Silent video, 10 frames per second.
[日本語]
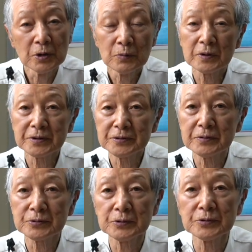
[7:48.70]
う。私
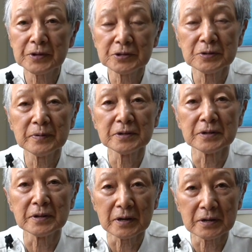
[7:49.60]
はそういう立場
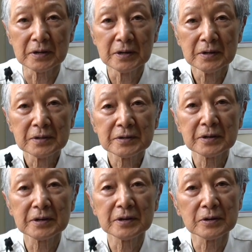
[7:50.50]
にない。
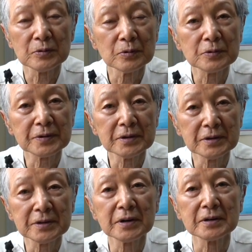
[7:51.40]
だからお答え
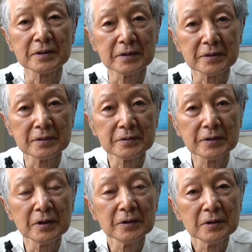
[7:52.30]
できないんで。
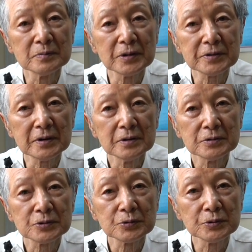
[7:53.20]
で、また
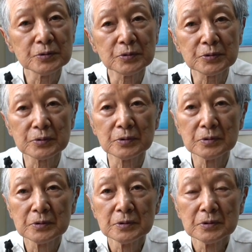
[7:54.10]
そういうこと
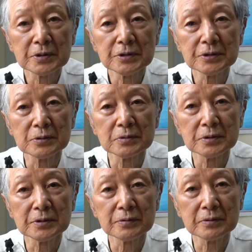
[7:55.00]
をケイシーの
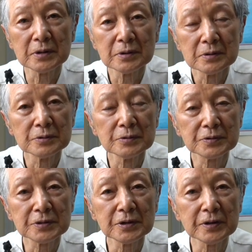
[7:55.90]
リーディングは言っ
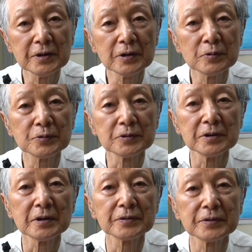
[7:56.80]
ちゃいけないこと
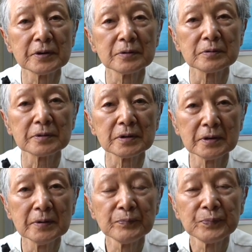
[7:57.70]
になってるので
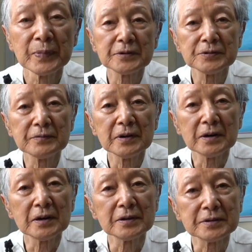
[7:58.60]
ね、私
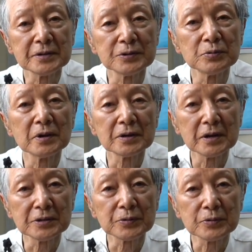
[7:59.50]
はあえて言わないと、